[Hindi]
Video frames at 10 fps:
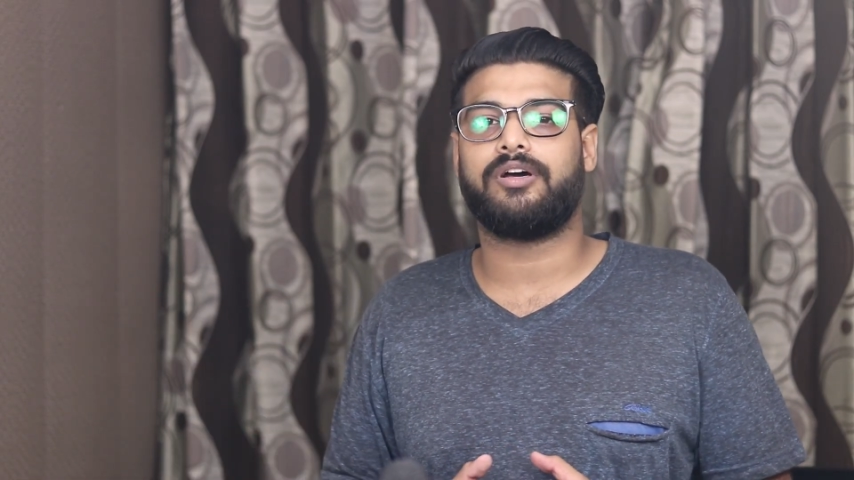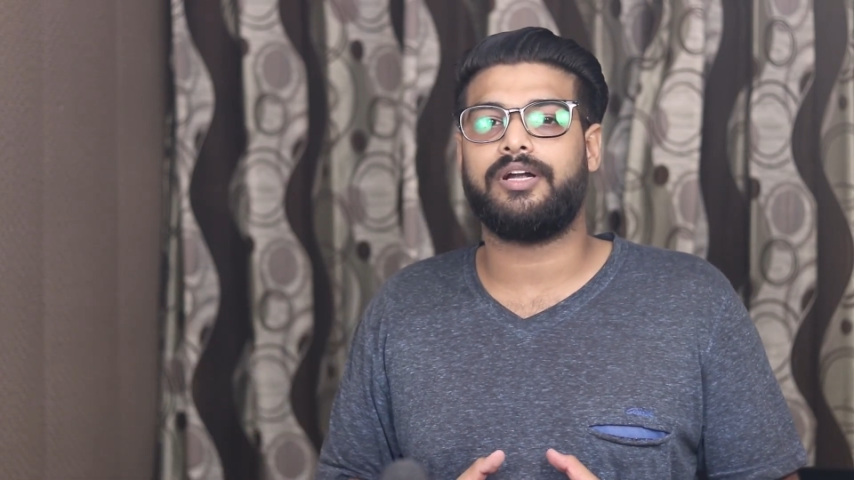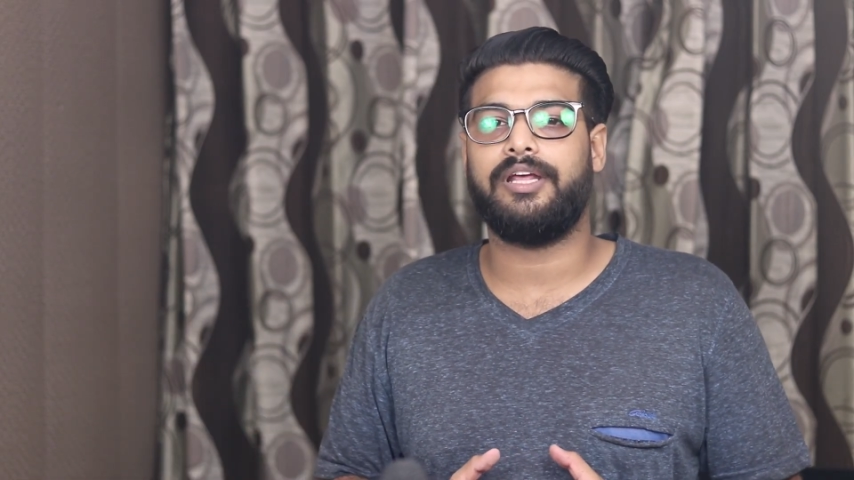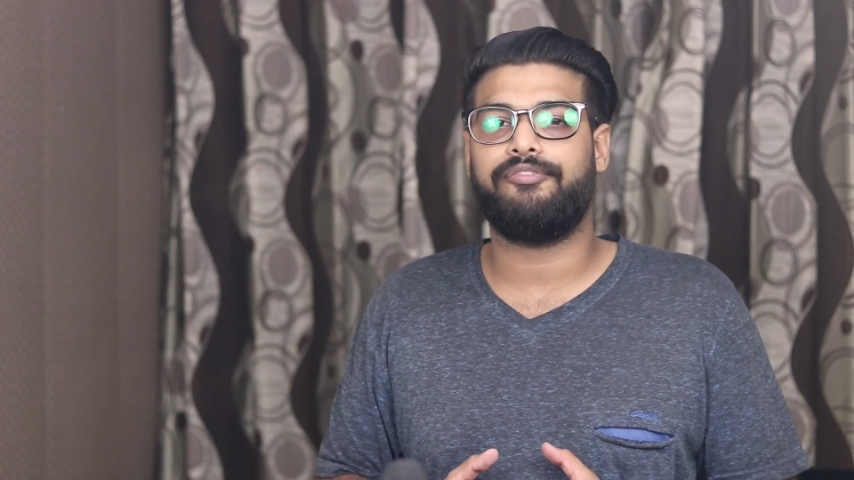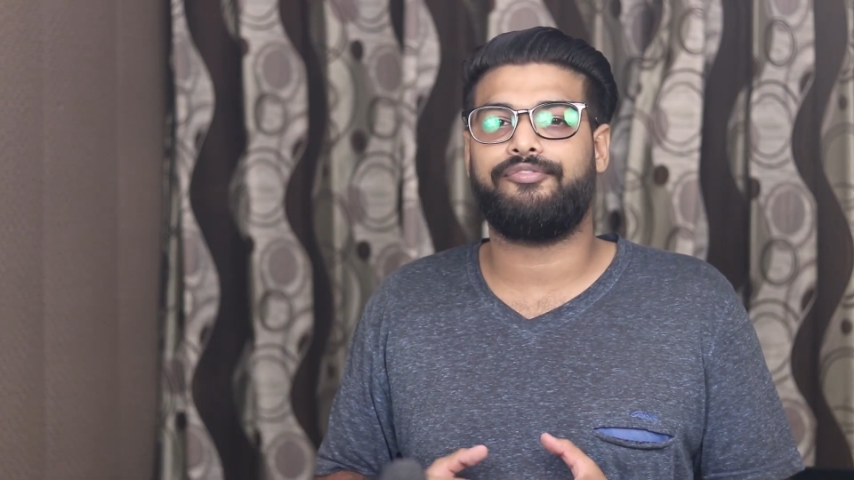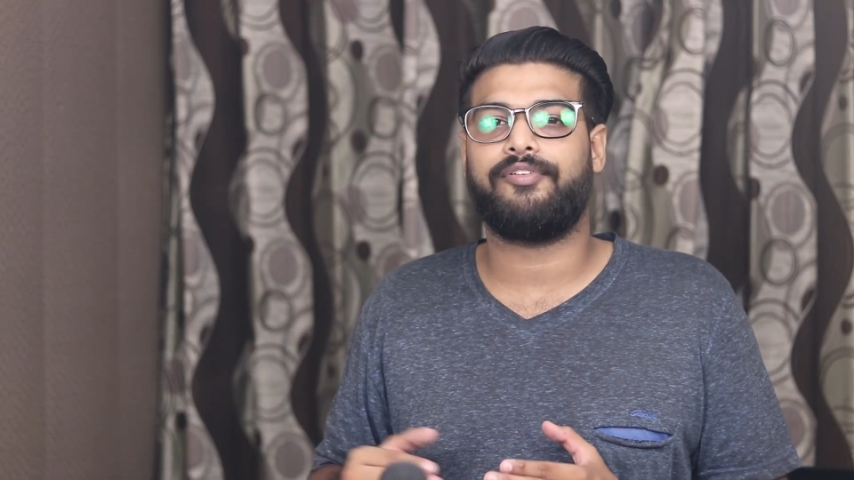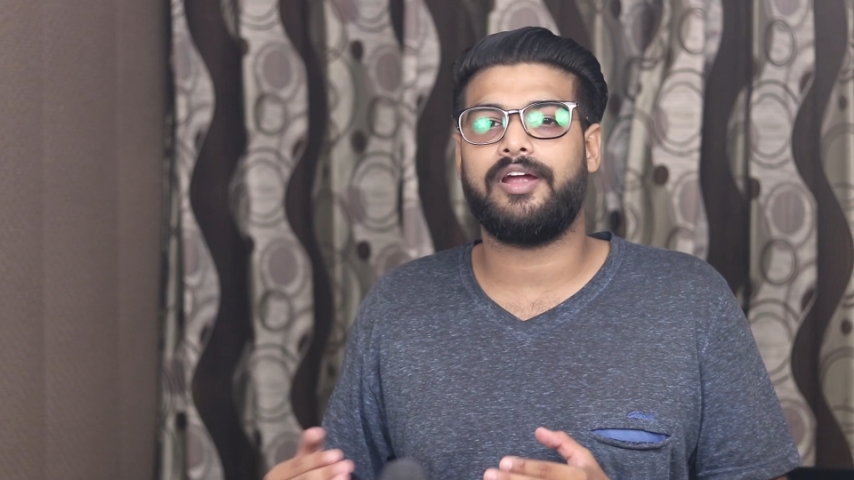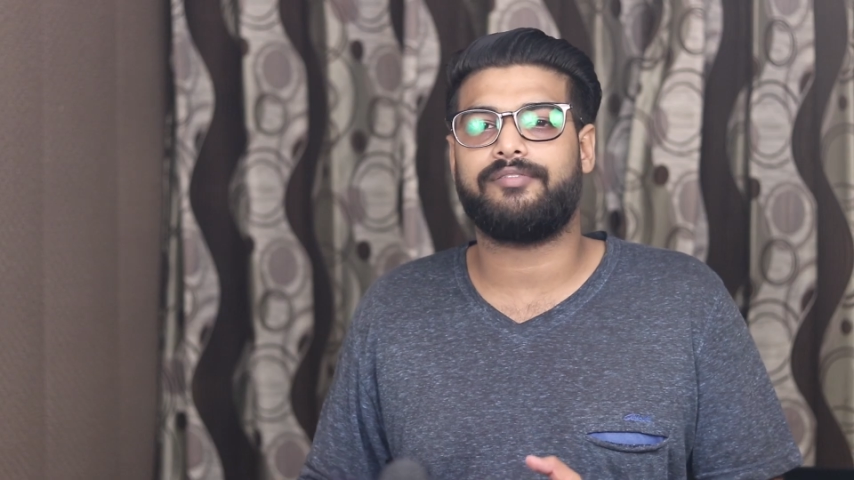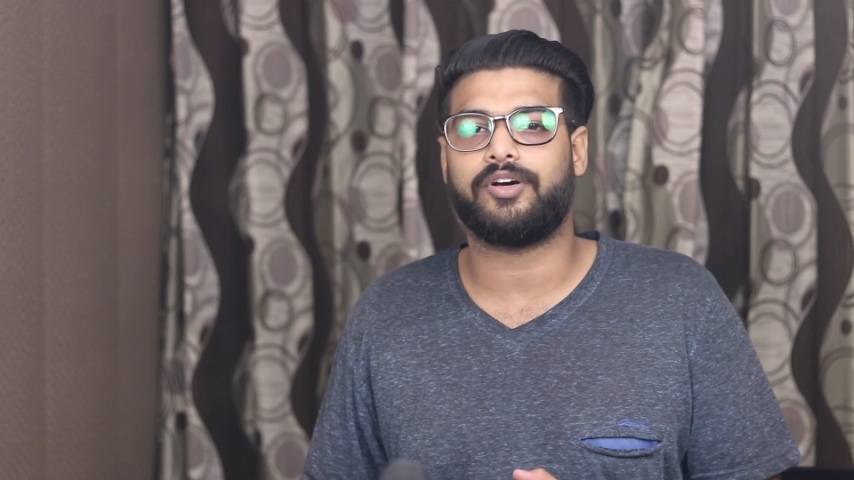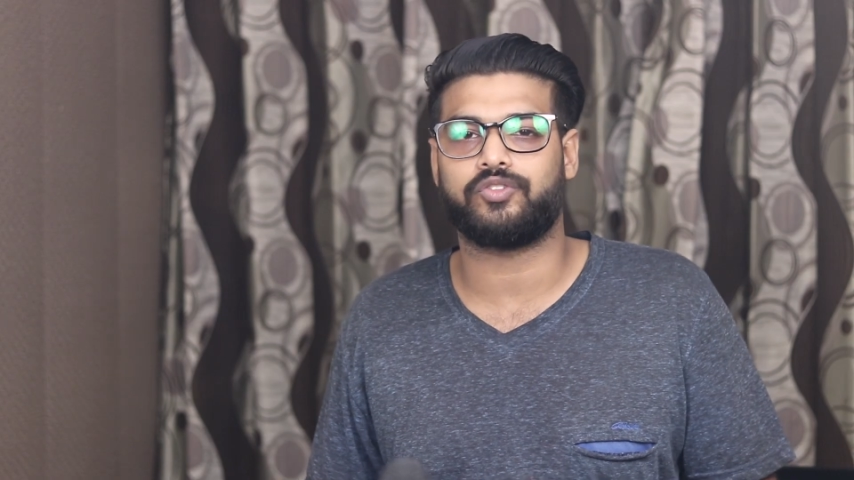
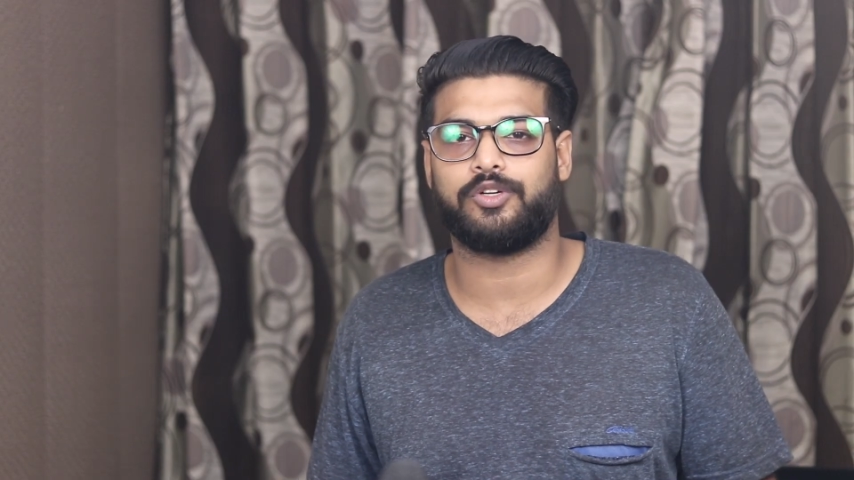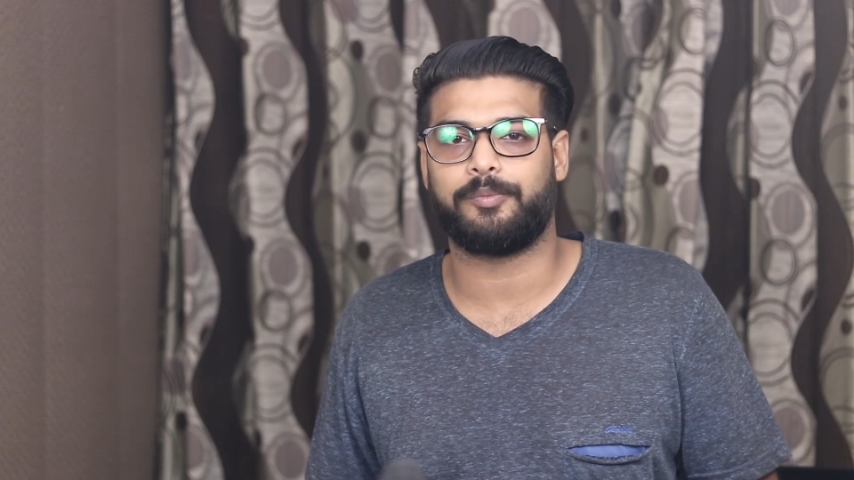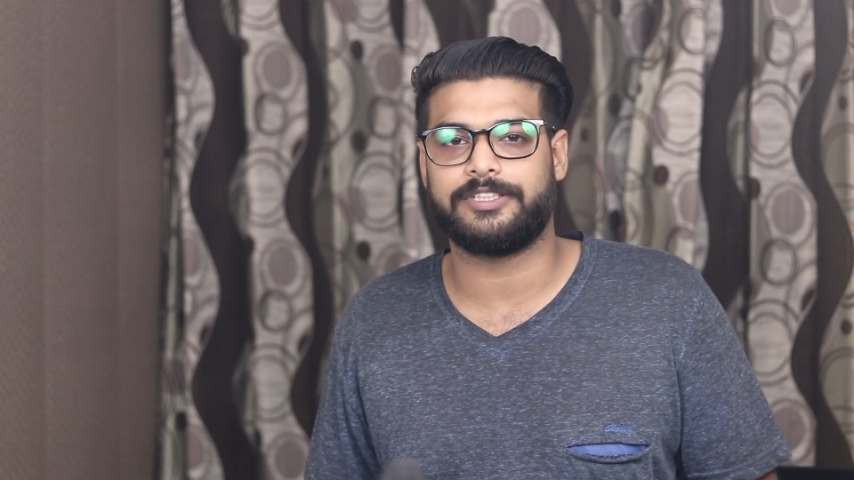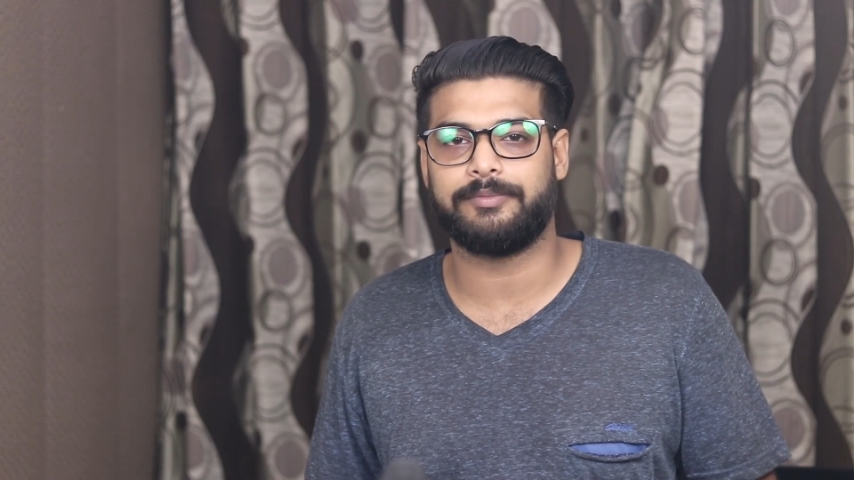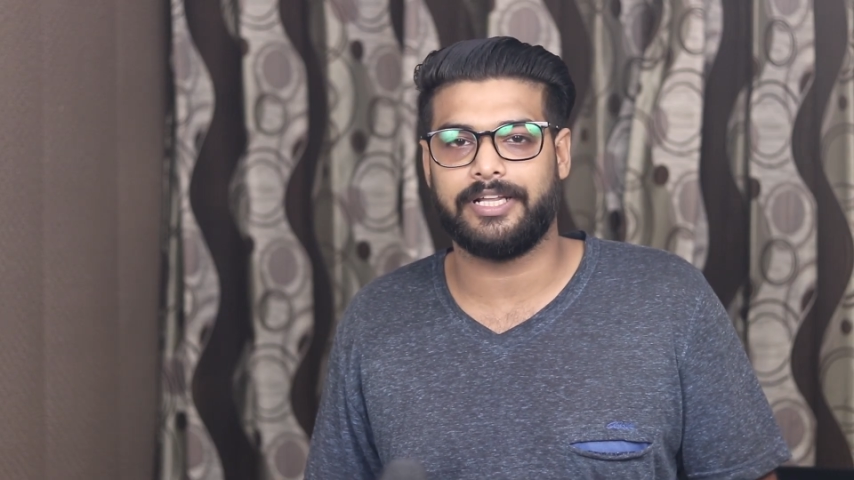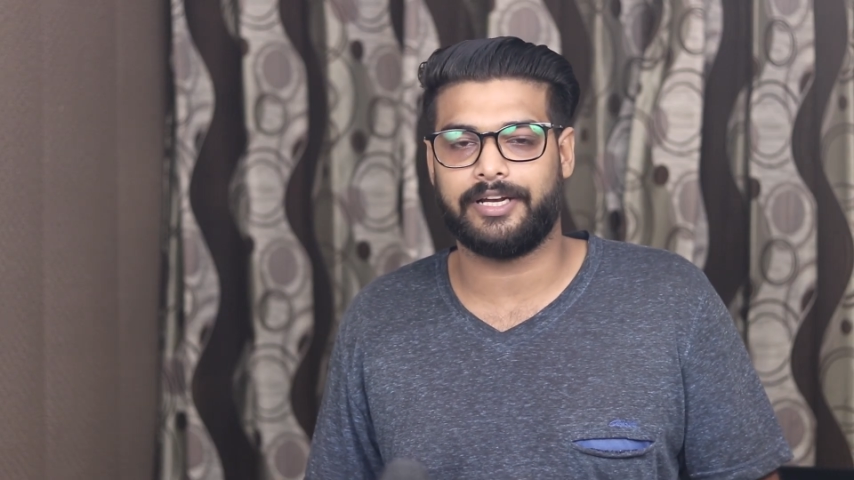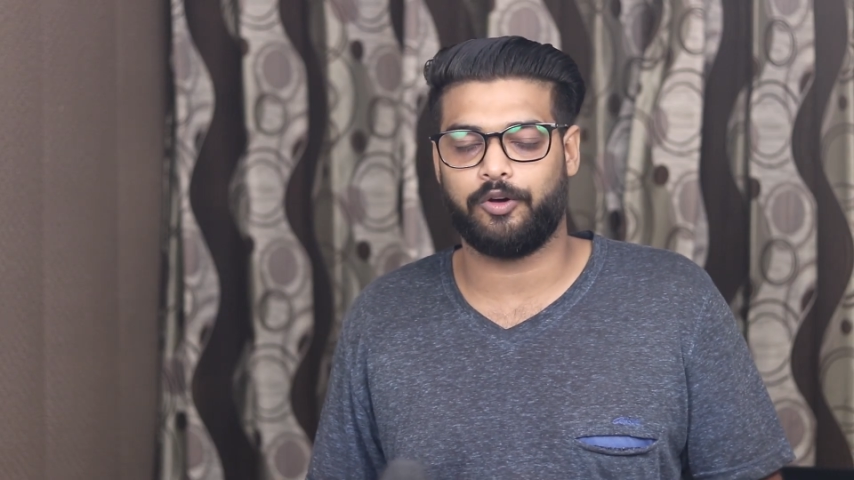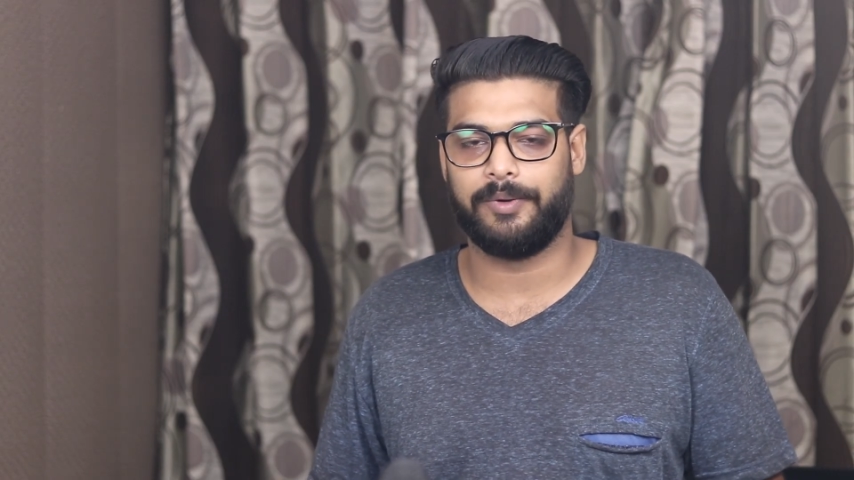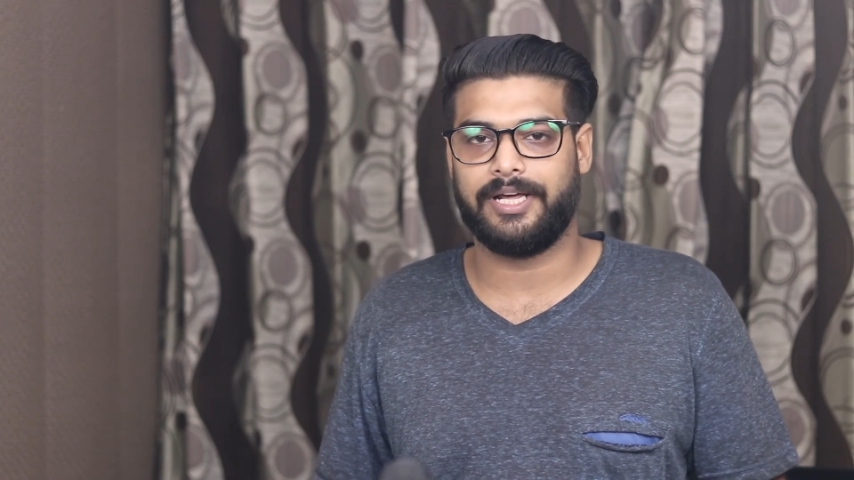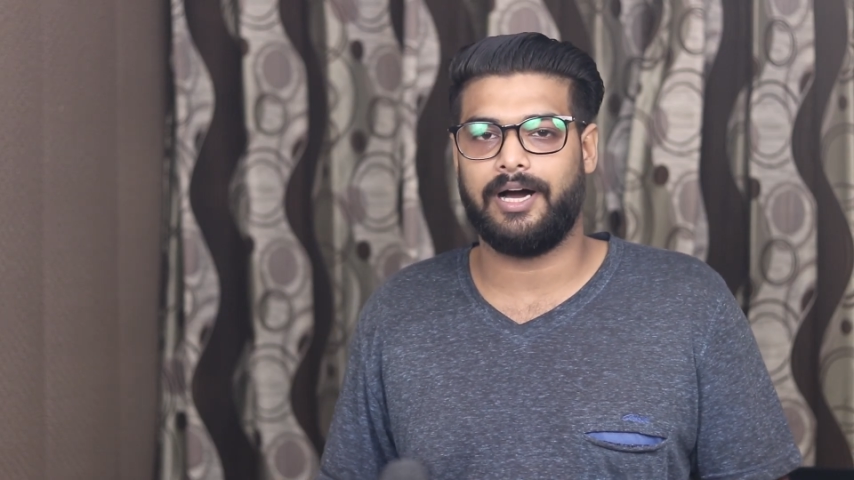35,000 रुपीस में देखने
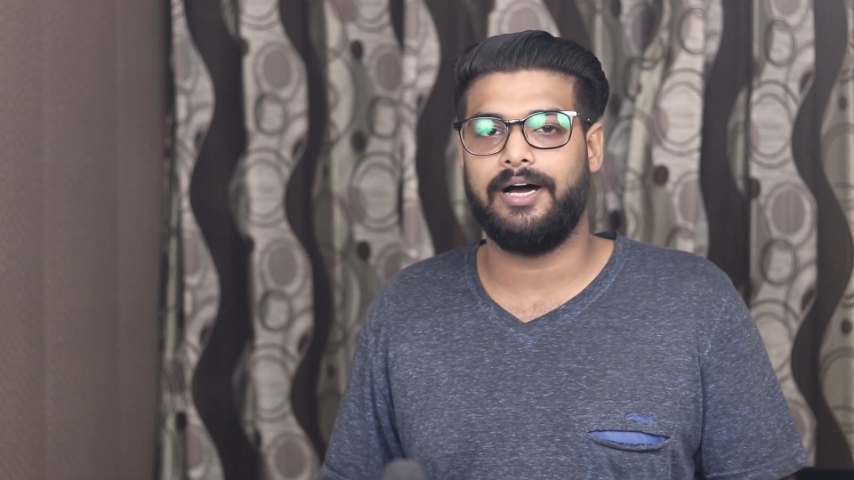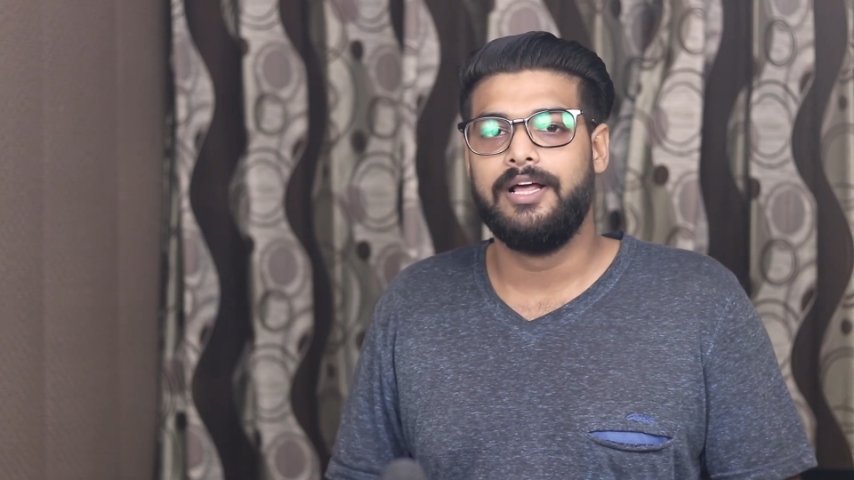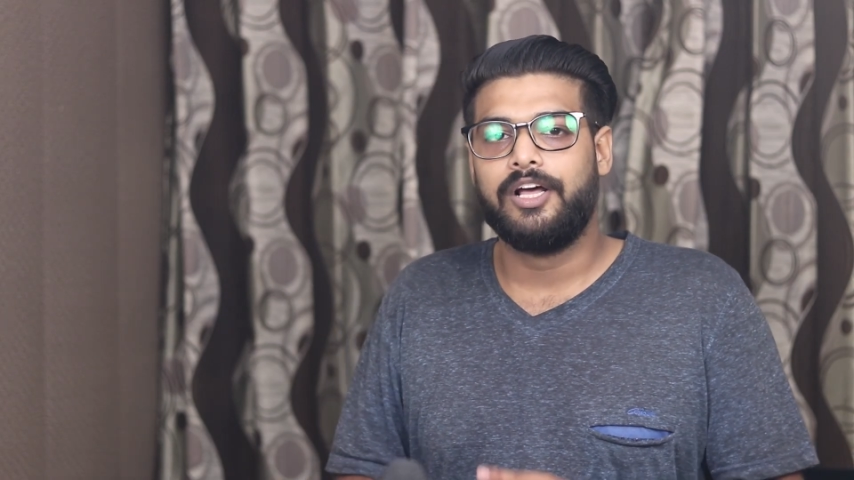को मिलेगा